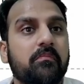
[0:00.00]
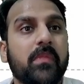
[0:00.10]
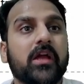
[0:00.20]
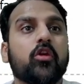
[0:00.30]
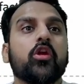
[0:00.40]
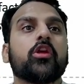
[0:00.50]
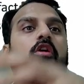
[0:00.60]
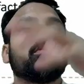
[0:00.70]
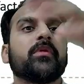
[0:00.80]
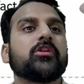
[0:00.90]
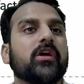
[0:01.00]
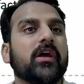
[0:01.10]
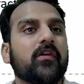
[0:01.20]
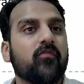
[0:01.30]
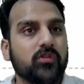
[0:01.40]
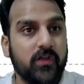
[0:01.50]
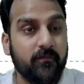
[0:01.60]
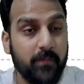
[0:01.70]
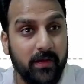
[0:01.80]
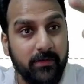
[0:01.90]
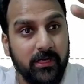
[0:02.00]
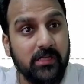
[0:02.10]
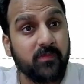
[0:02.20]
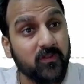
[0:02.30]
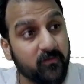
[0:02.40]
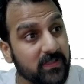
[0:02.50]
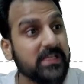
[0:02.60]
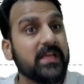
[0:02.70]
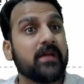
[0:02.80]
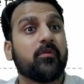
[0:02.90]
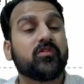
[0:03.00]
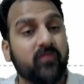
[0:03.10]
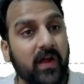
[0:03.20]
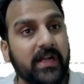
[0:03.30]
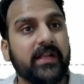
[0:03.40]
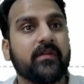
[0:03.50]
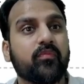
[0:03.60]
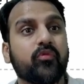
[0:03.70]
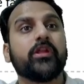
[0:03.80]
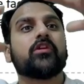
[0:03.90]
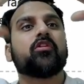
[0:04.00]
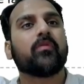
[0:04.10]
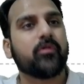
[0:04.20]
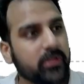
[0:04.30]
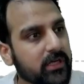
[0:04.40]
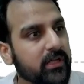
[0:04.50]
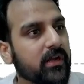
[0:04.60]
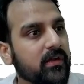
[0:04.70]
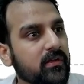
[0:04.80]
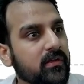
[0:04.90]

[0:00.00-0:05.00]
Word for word: मैक्रो इकोनॉमी जो है उसके पैरामीटर्स बहुत वसी हैं बहुत वाइड है पूरी इकोनॉमी को देख रहे हैं